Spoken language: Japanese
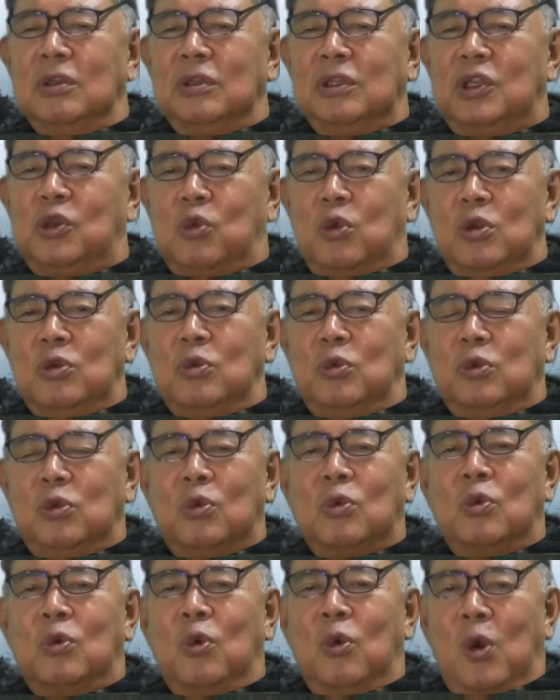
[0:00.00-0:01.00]
聞こえる音
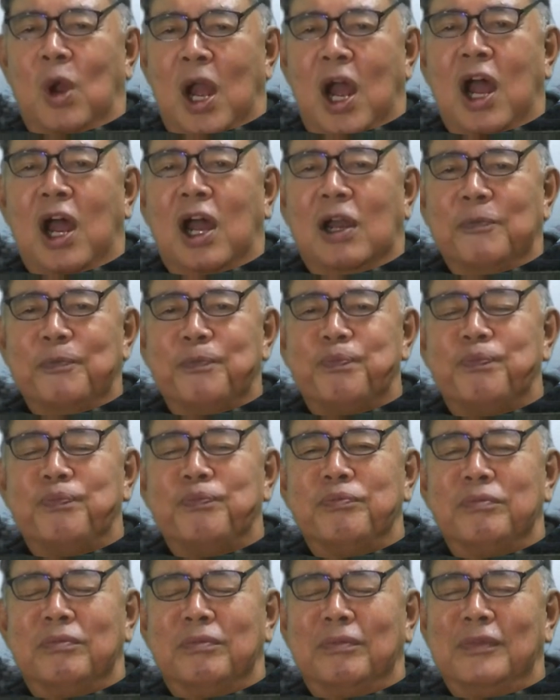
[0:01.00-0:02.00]
の方が、うん、
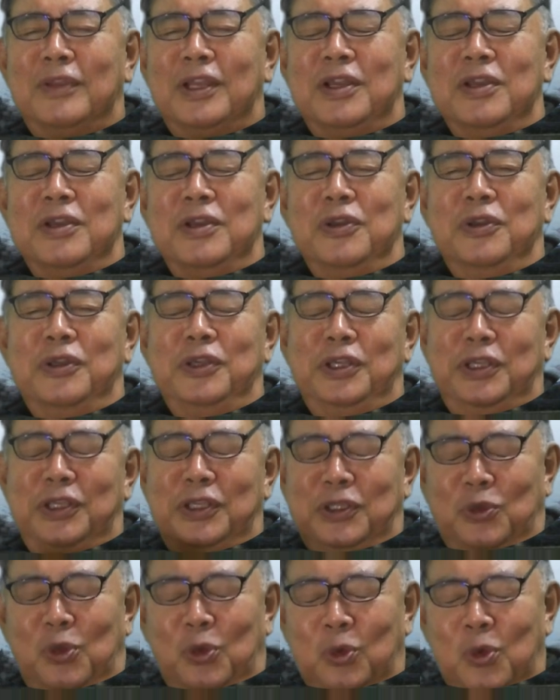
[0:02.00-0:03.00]

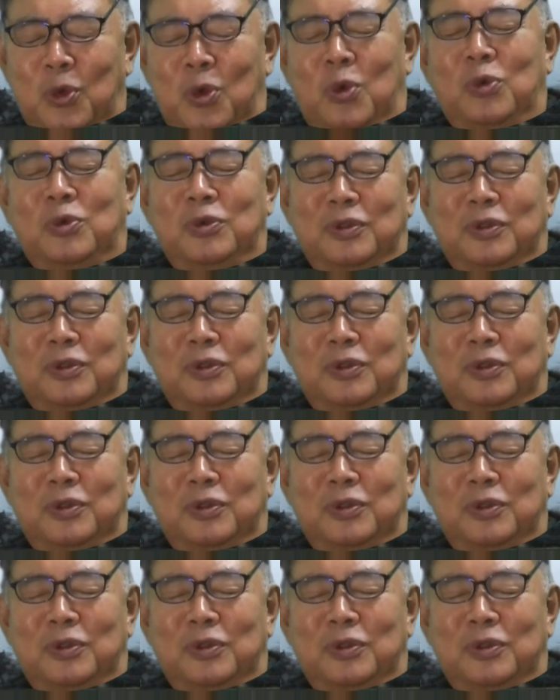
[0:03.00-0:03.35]
人の